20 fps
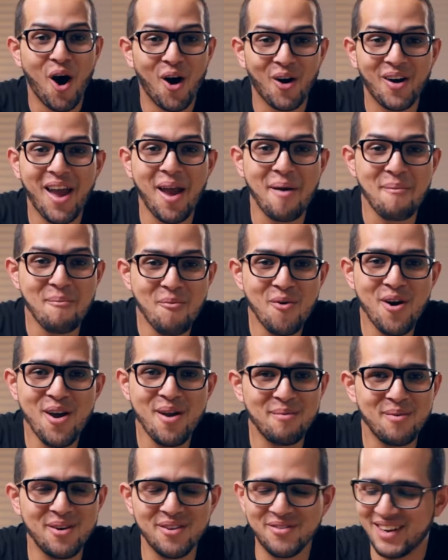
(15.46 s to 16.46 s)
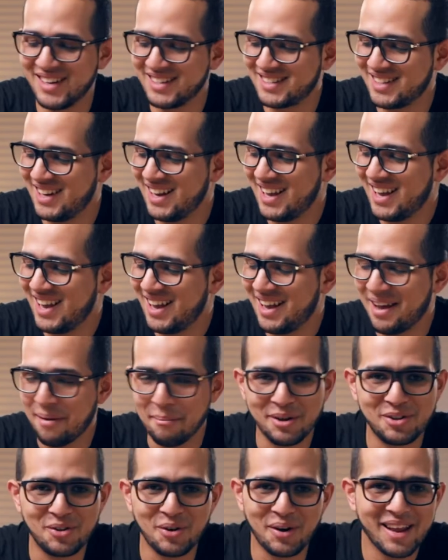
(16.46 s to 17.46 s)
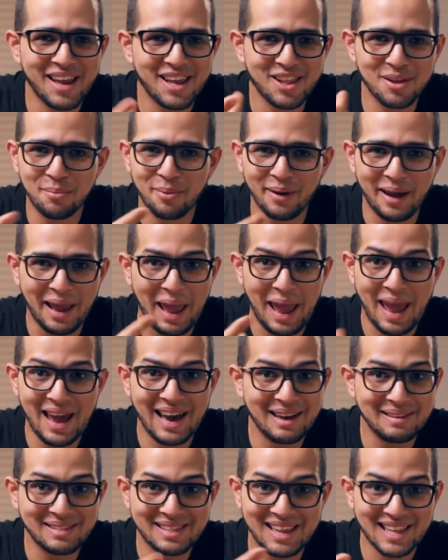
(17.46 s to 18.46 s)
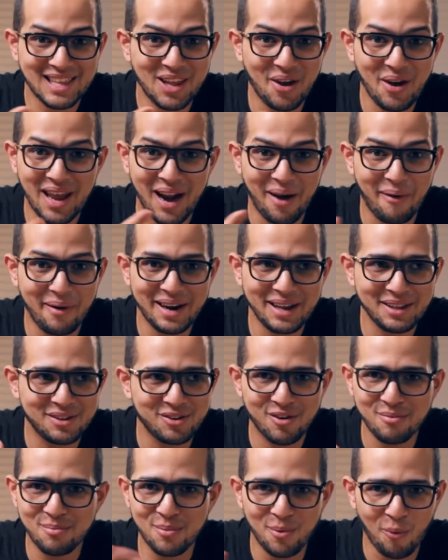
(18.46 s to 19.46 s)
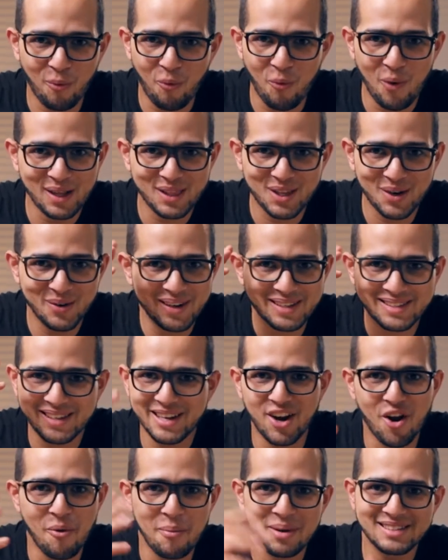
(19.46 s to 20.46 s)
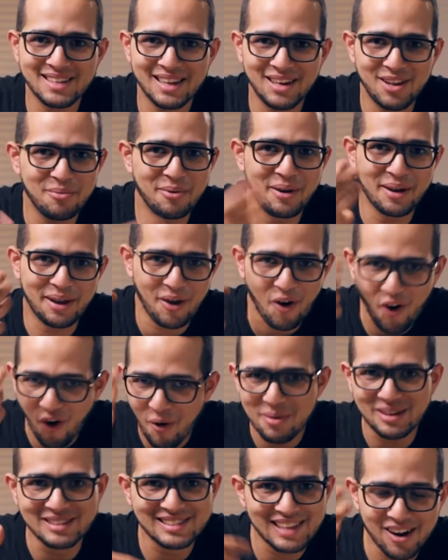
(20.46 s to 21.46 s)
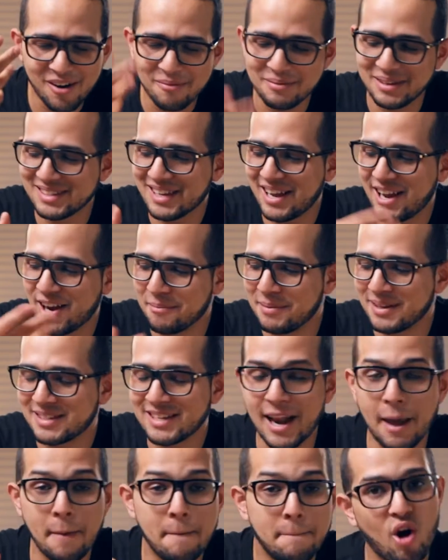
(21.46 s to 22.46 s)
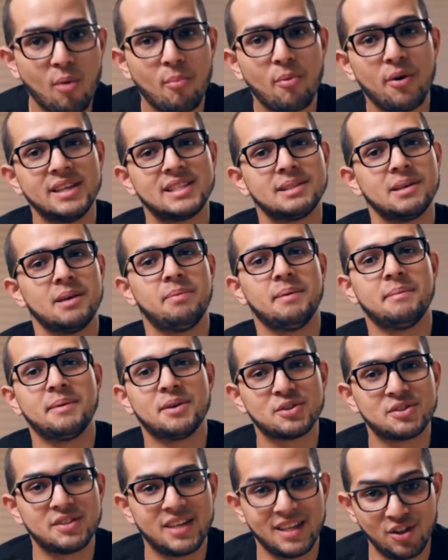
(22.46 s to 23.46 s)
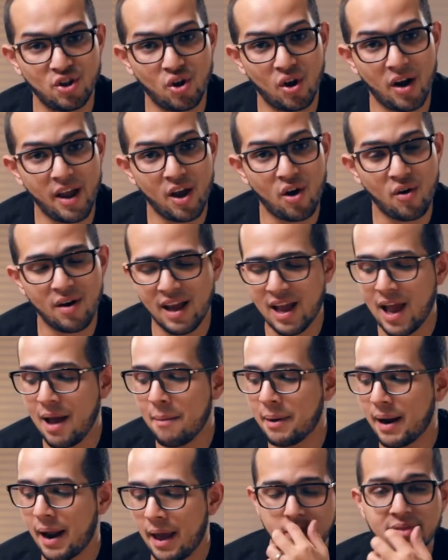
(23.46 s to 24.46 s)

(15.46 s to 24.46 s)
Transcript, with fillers: Ok, muy, muy fácil. Me estoy riendo porque he tratado de grabar esto como cuatro veces y no me salió porque quiero comenzar, comenzar y no me sale. ¿Cómo hice mis primeros 100 dólares con la cámara?